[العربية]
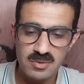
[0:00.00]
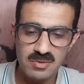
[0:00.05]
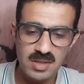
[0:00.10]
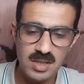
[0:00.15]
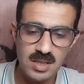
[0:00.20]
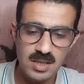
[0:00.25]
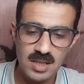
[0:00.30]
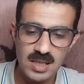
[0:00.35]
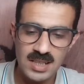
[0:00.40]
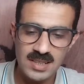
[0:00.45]

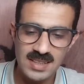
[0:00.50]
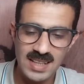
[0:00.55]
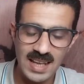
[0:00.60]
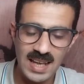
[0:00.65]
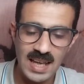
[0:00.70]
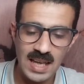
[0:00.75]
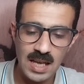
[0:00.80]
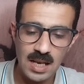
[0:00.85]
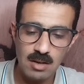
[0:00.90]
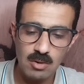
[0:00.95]
في
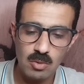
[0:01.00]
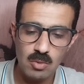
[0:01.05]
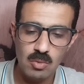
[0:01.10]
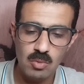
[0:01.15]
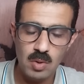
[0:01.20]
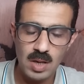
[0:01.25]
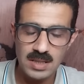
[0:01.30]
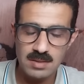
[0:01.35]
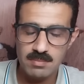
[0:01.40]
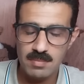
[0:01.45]
ادخال
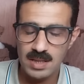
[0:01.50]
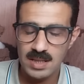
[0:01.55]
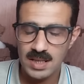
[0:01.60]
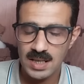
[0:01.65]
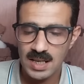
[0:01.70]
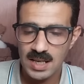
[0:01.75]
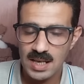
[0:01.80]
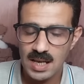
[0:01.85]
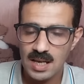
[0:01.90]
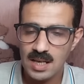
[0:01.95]
قوات
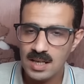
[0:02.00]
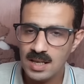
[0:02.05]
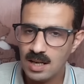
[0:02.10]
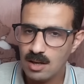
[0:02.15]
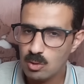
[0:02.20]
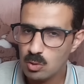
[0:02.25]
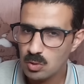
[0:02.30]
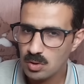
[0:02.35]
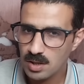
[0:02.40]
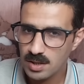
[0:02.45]
بريه الى
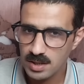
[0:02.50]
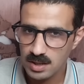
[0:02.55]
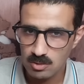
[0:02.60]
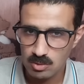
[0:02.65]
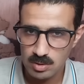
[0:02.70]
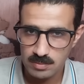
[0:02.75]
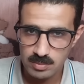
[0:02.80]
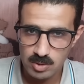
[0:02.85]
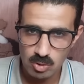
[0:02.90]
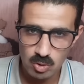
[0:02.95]
اوكرانيا
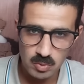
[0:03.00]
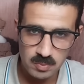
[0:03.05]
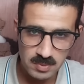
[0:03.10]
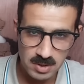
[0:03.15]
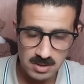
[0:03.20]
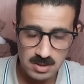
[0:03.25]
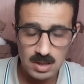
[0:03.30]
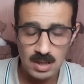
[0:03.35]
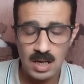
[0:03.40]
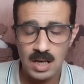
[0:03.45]
وجبت لكم
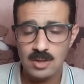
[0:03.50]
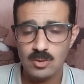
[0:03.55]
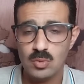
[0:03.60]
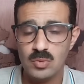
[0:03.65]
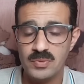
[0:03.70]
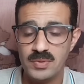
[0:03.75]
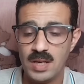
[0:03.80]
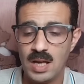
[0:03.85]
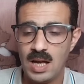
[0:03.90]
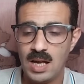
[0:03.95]
تصريحاته
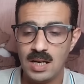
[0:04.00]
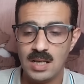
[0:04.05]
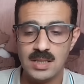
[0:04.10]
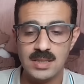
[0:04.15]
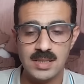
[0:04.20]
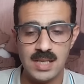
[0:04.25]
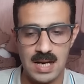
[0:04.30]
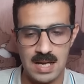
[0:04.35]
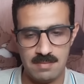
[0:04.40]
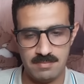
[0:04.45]
في
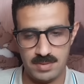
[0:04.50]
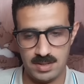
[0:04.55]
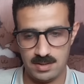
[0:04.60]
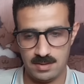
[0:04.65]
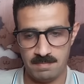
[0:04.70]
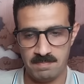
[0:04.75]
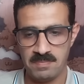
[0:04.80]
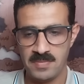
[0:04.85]
حلقه الامس